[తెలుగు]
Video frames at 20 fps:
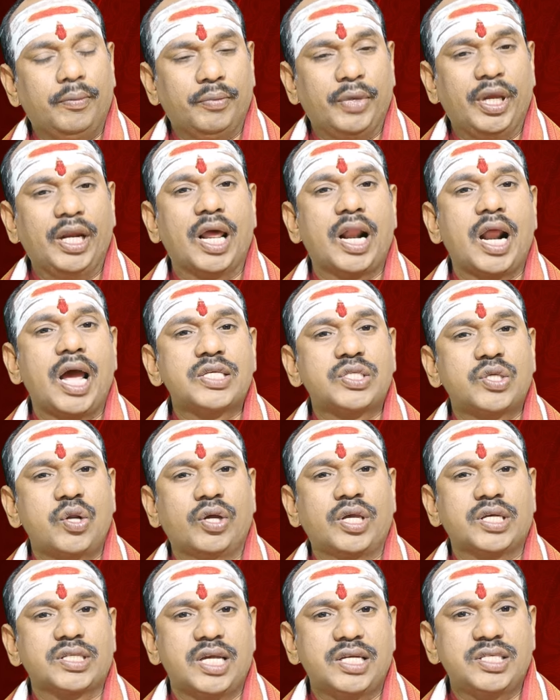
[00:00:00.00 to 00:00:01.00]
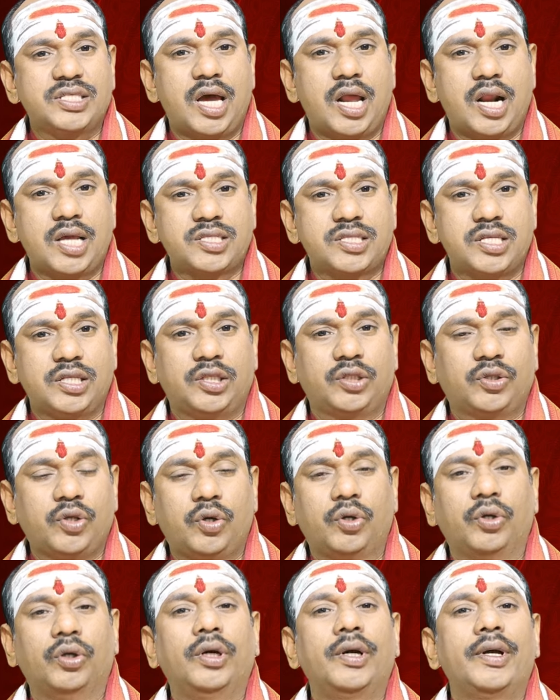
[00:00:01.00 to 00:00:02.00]
మీనరాశిలోకి సంచార
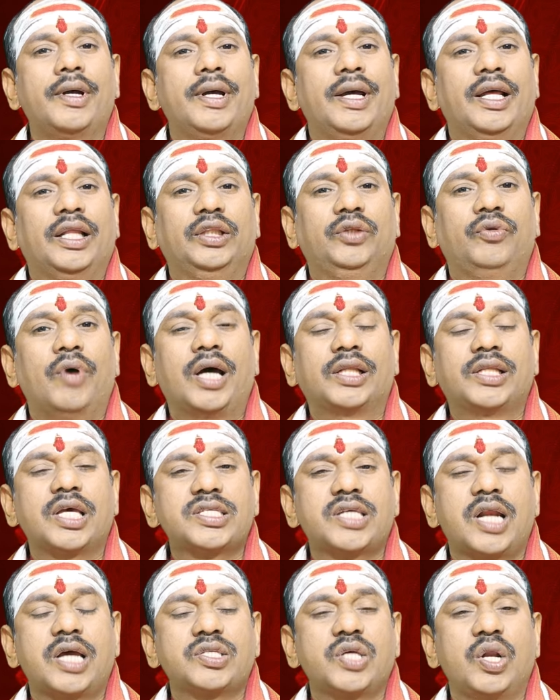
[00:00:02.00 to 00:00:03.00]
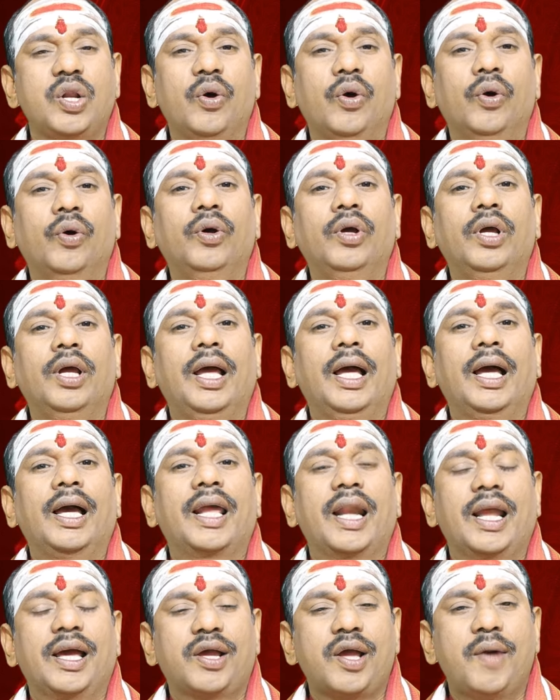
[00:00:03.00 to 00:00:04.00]
స్థితితో ద్వాదశ రాశుల్లో
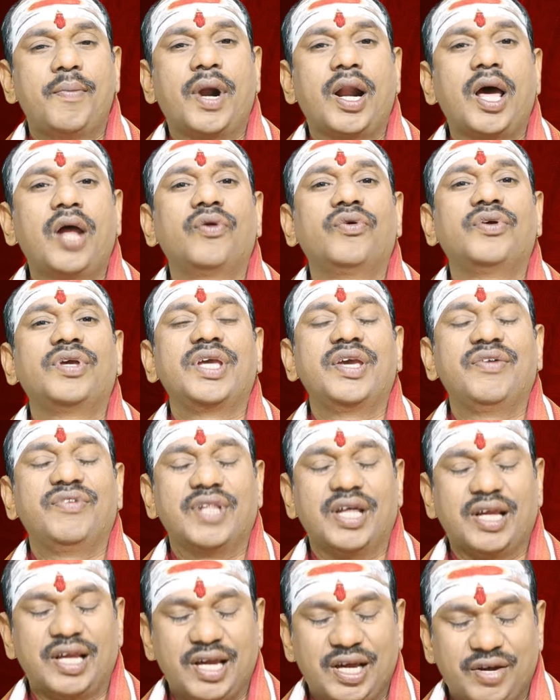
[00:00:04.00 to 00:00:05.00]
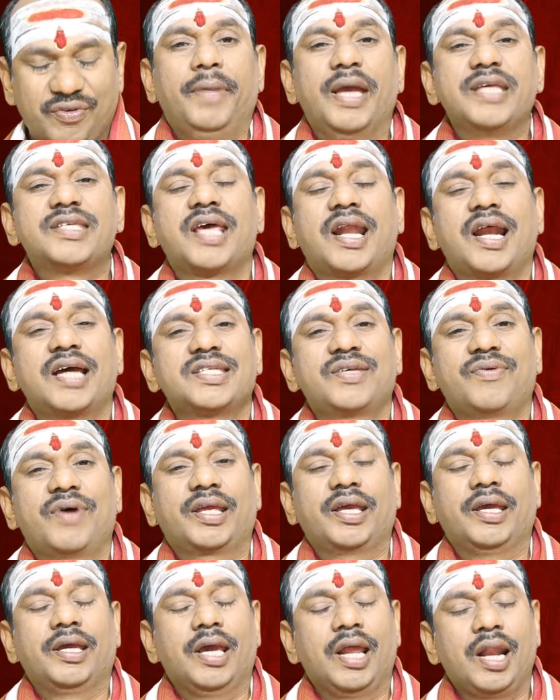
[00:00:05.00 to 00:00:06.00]
గ్రహ గమనాలు ఈ విధంగా మేషరాశి
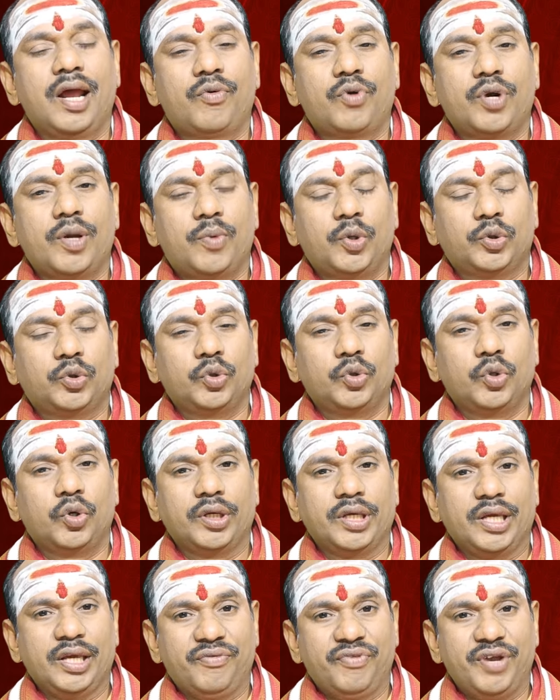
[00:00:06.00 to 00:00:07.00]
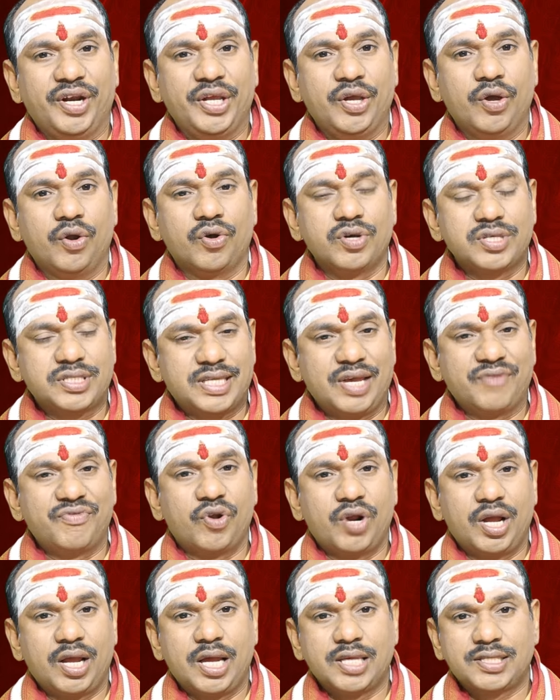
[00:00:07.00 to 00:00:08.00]
వారికి ఎలా ఉండబోతుందో ఈ వీడియోలో
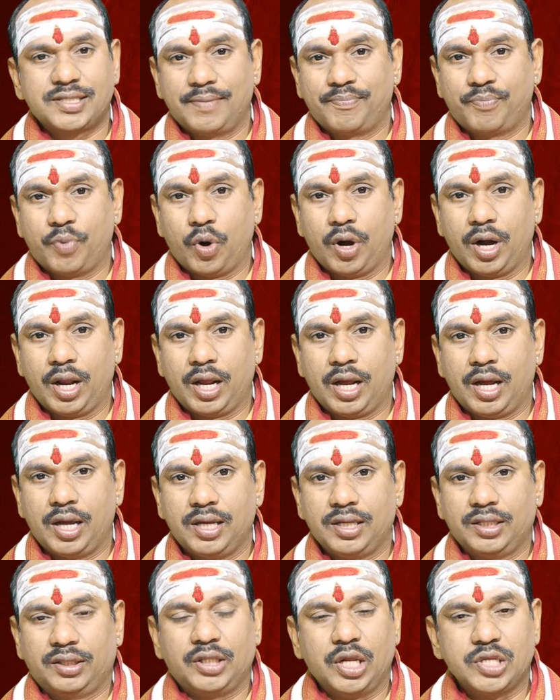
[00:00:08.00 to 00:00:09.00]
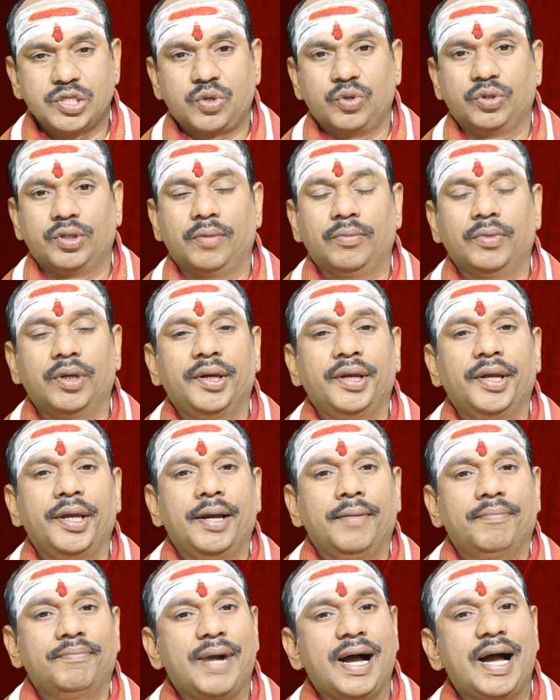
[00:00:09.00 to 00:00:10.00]
సవివరంగా సంపూర్ణంగా తెలుసుకుందాం
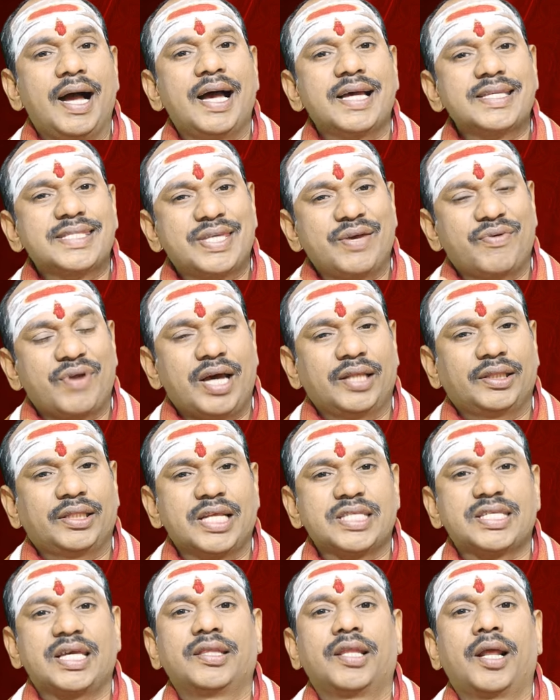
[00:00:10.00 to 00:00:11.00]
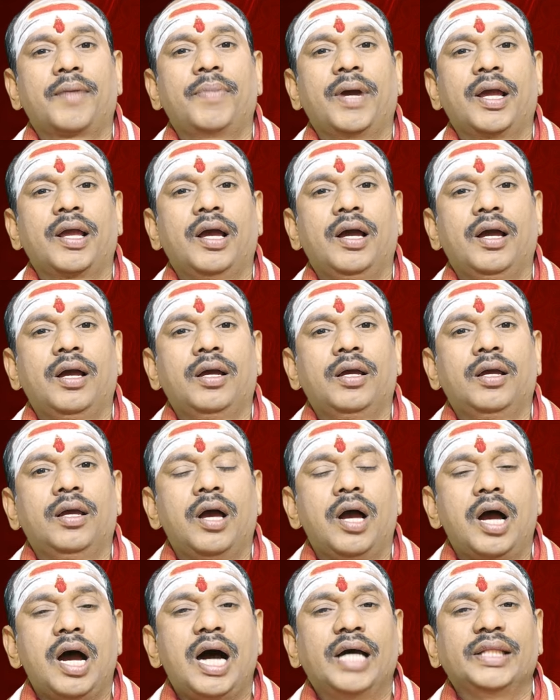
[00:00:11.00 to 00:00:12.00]
మహాశివరాత్రి సందర్భంగా
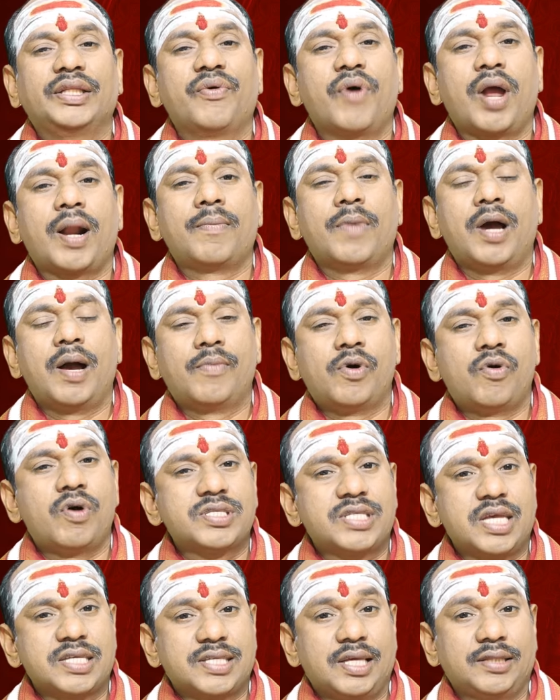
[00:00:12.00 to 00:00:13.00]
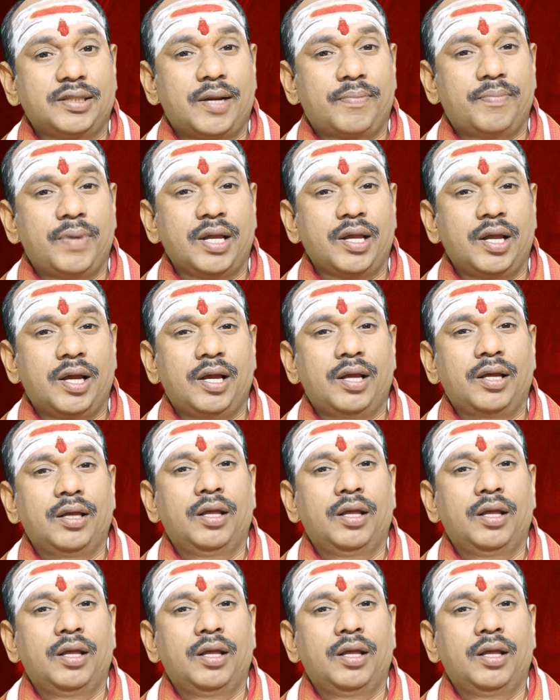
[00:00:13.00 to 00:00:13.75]
ఆదివారం అమావాస్య సందర్భంగా